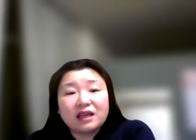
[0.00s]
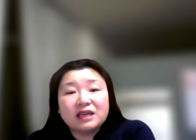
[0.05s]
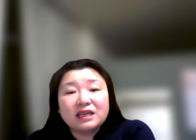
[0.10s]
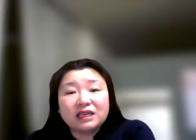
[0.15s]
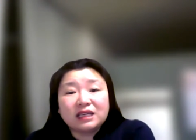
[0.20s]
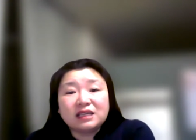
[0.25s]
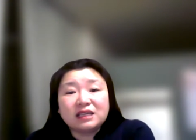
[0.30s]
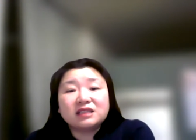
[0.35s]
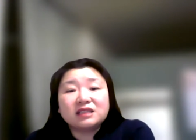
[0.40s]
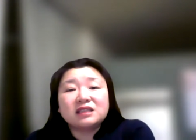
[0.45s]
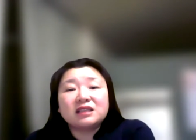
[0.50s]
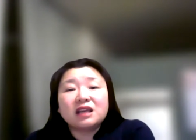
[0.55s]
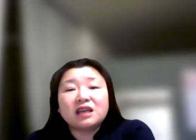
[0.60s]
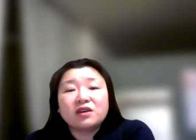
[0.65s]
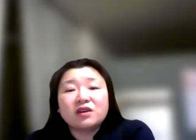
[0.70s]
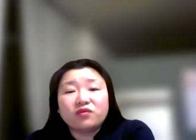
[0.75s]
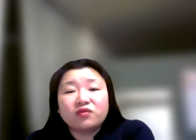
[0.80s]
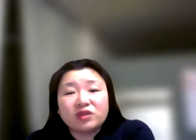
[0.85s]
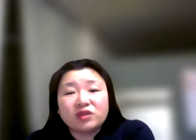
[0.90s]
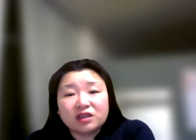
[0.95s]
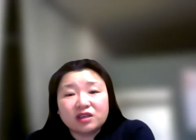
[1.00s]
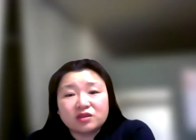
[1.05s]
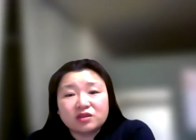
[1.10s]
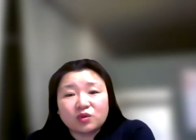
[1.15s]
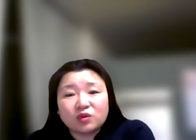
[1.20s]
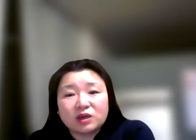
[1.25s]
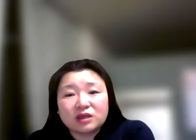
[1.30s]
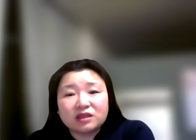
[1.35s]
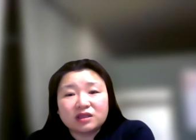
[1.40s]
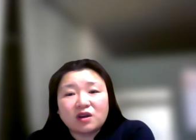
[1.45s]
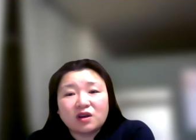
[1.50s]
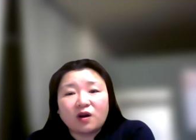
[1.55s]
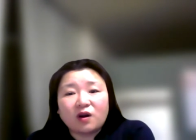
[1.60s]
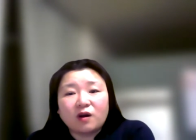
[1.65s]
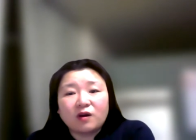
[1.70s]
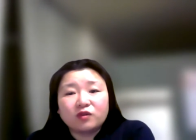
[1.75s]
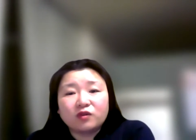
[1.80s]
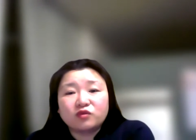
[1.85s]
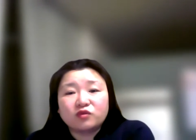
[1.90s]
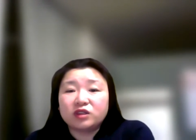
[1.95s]
이 시대의 위기 속에서
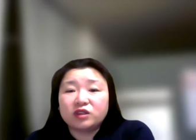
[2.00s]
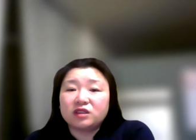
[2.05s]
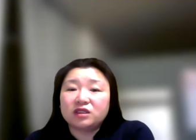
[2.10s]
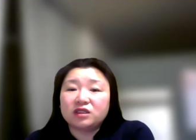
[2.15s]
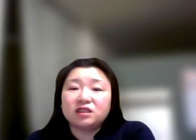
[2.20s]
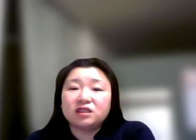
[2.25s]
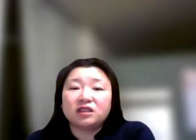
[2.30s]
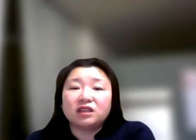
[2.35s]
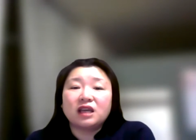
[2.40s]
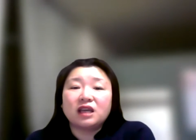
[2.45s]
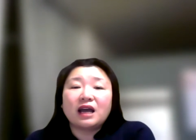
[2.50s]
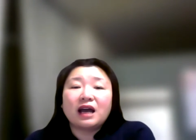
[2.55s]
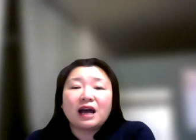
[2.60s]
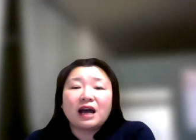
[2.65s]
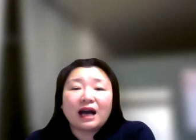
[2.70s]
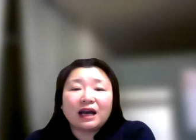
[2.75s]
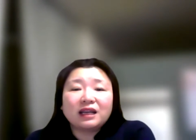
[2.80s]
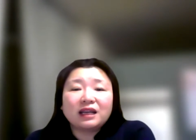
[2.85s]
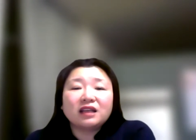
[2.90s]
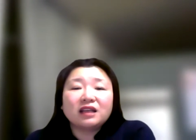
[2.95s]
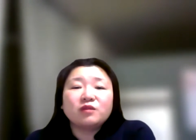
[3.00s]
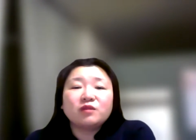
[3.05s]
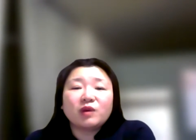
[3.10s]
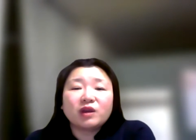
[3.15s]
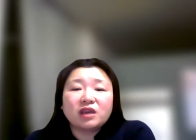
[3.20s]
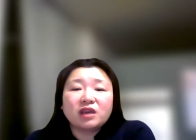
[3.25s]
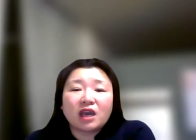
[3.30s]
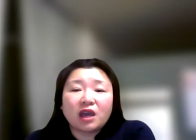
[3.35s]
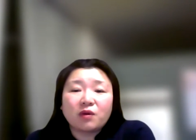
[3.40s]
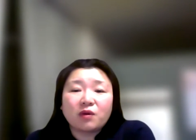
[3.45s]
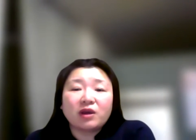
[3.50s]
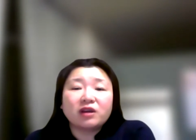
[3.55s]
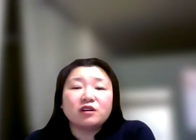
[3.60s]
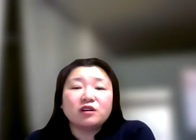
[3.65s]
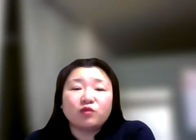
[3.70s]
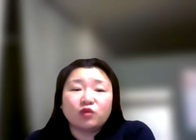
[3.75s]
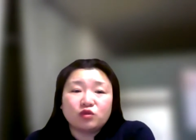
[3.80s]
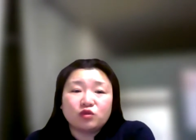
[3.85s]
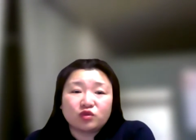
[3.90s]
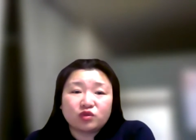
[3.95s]
우리는 하나님의
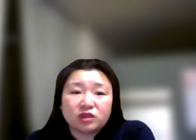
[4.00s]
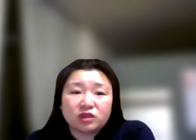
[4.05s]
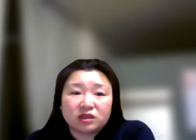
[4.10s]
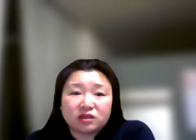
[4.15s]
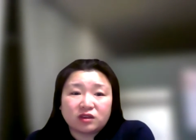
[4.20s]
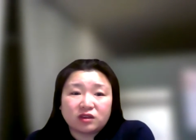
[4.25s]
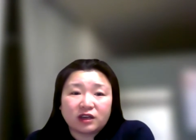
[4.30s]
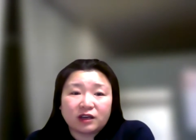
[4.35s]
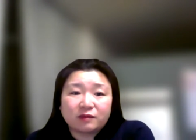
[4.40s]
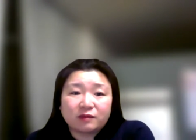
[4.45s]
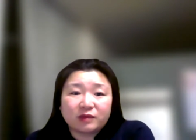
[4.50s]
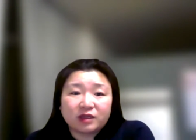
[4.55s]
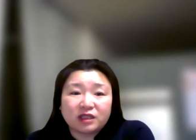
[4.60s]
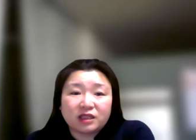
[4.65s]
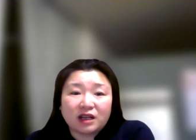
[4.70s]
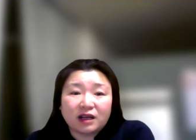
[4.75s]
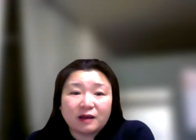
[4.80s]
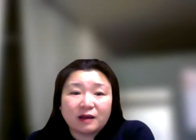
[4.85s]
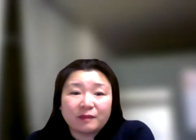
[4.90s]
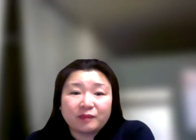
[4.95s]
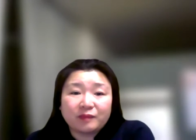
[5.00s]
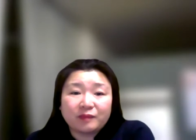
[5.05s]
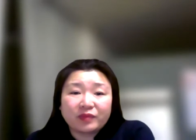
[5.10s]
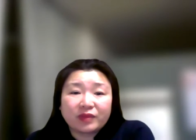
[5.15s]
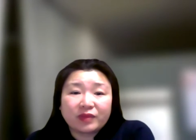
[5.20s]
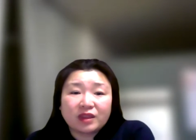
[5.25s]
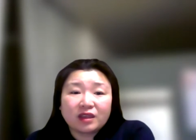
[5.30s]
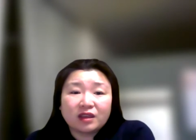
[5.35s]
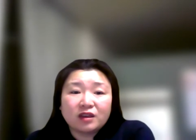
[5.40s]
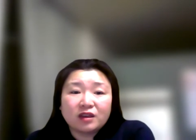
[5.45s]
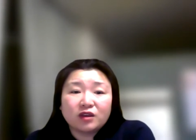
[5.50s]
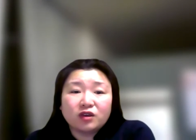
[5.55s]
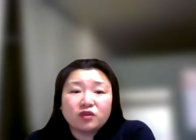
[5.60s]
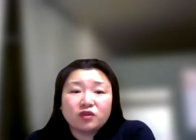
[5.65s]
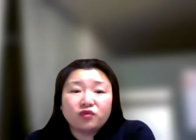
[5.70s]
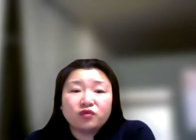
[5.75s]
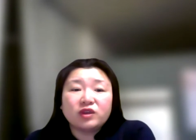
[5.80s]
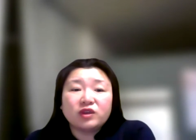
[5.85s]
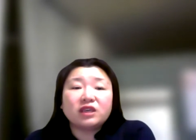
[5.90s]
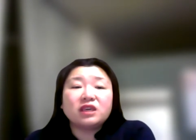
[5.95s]
계획을 볼 수 있어야 합니다.
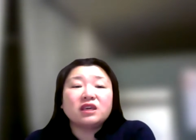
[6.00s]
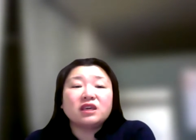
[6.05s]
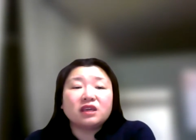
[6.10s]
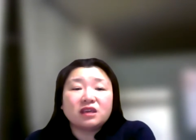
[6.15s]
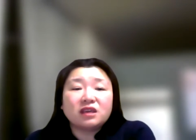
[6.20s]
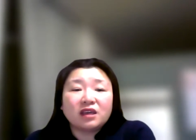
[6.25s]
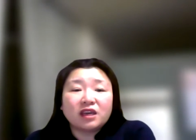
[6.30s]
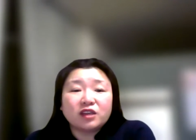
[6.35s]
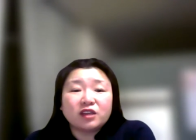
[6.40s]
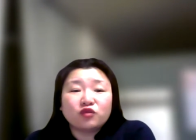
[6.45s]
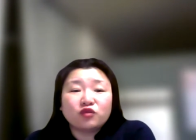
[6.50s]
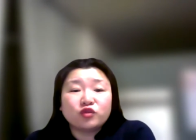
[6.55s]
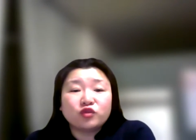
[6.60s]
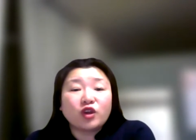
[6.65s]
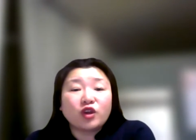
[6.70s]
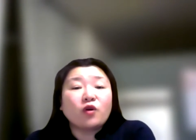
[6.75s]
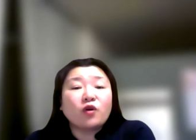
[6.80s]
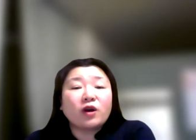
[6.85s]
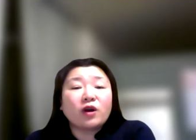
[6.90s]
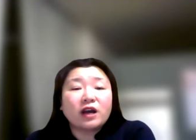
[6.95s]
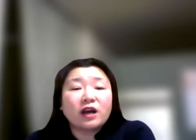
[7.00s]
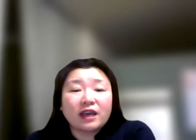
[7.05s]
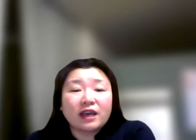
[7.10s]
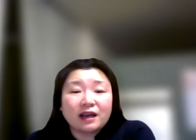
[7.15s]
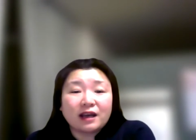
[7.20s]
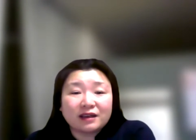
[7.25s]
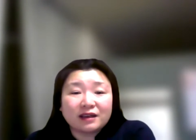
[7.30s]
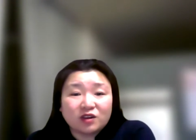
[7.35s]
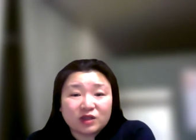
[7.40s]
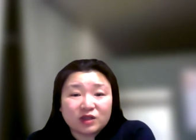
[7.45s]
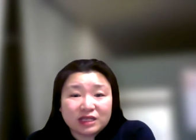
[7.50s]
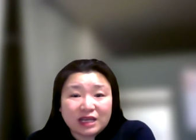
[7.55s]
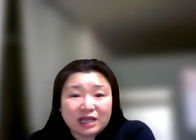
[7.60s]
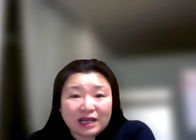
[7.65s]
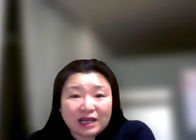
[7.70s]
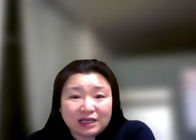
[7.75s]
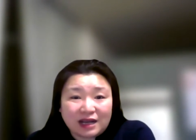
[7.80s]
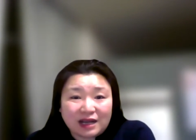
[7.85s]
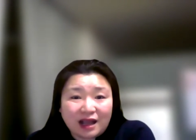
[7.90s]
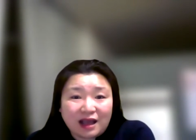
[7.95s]
위기에 두려워해야 하는 것이
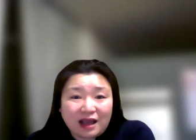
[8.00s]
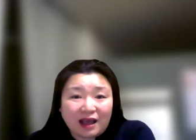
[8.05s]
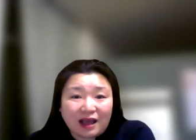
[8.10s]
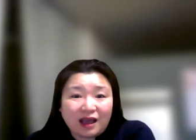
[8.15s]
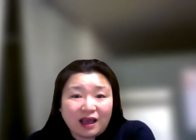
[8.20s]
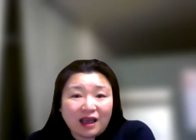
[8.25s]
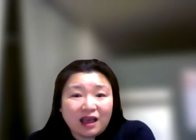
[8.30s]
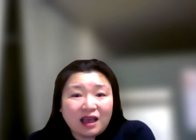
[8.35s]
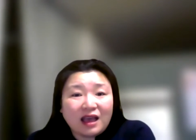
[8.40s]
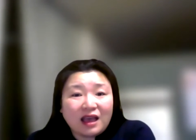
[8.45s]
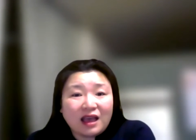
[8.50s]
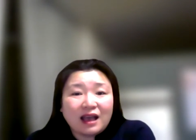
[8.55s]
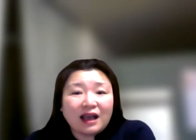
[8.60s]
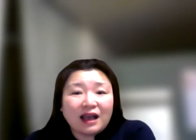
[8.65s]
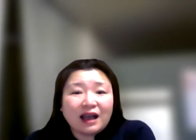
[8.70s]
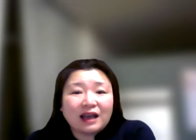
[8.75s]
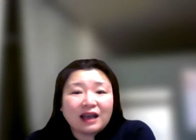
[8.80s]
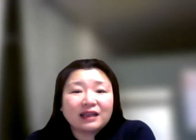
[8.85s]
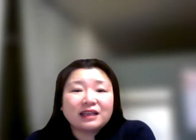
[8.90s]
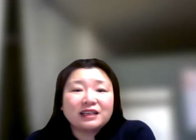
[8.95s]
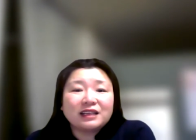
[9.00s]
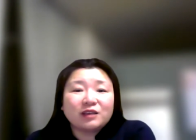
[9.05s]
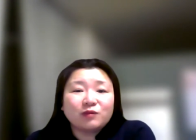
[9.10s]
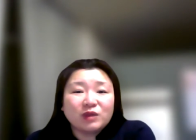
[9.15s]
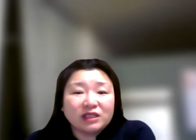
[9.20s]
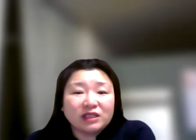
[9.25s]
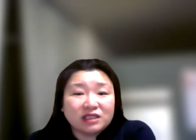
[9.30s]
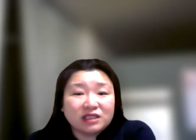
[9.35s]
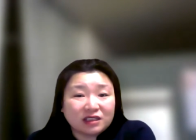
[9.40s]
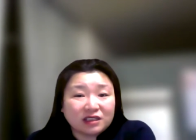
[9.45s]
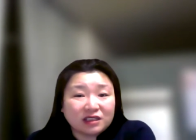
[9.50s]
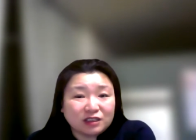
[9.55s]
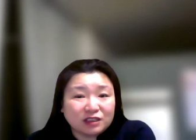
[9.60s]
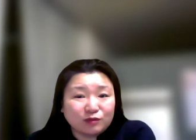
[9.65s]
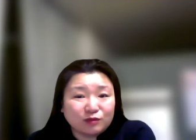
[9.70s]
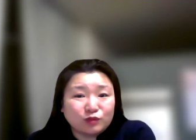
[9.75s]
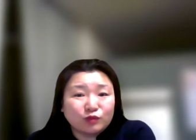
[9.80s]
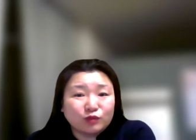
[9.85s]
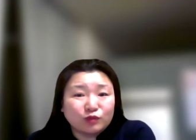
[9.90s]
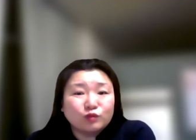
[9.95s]
아니라 하나님이
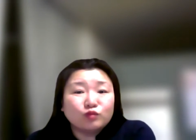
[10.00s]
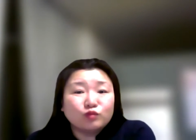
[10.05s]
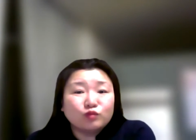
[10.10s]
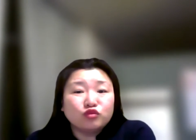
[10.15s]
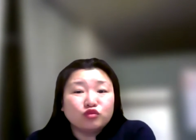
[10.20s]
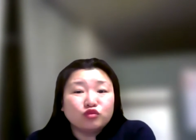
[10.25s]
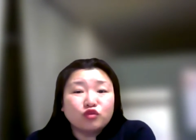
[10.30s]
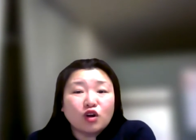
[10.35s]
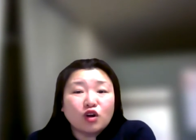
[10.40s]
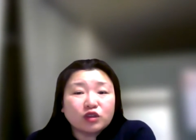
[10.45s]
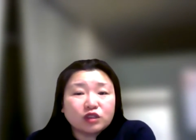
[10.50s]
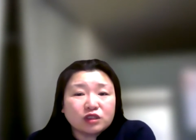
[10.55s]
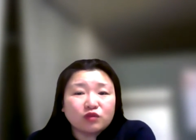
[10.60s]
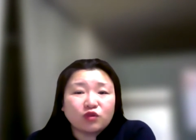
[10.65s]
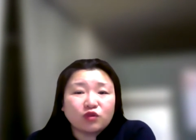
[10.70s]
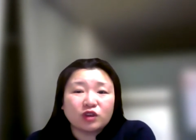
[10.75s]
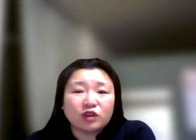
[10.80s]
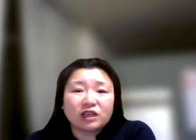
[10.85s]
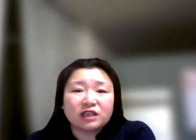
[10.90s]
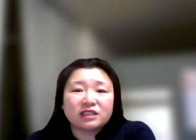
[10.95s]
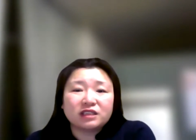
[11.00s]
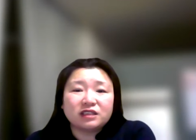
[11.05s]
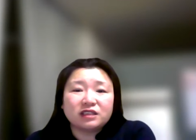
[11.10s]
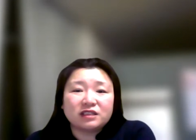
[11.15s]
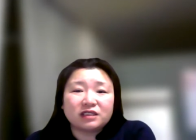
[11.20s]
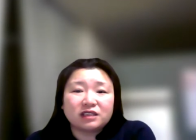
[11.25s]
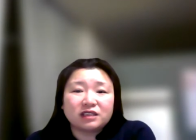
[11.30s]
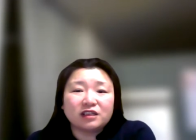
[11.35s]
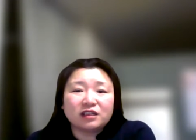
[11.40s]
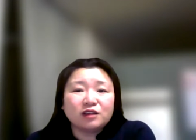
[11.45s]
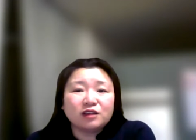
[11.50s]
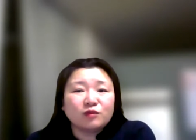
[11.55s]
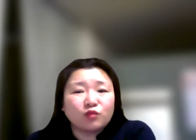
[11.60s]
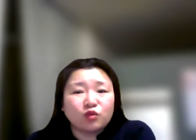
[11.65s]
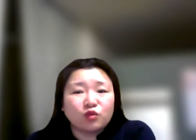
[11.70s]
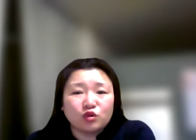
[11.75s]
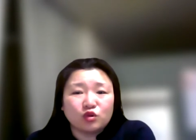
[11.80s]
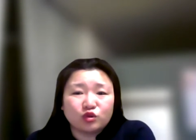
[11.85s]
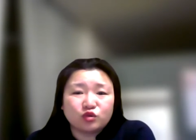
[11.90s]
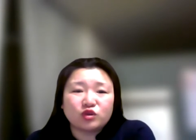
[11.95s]
지금 무엇을 원하시는지를
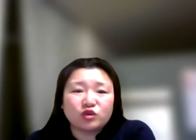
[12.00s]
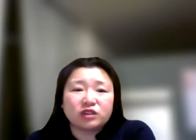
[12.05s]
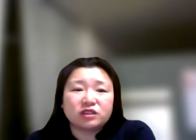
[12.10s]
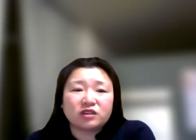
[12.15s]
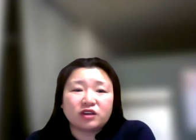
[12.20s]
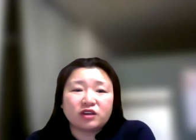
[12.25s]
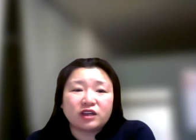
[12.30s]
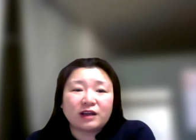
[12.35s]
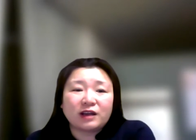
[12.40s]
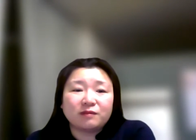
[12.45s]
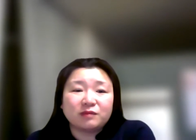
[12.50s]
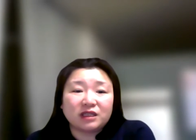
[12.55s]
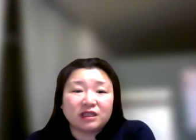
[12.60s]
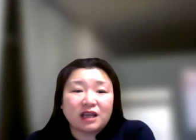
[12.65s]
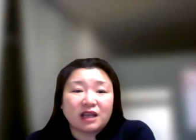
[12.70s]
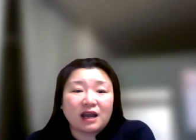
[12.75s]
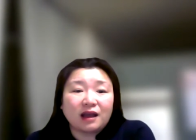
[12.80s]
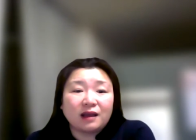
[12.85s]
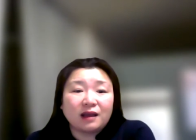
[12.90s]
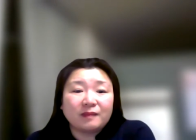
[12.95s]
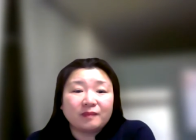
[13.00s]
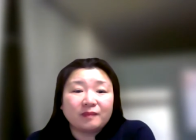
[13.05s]
볼 수 있어야 합니다.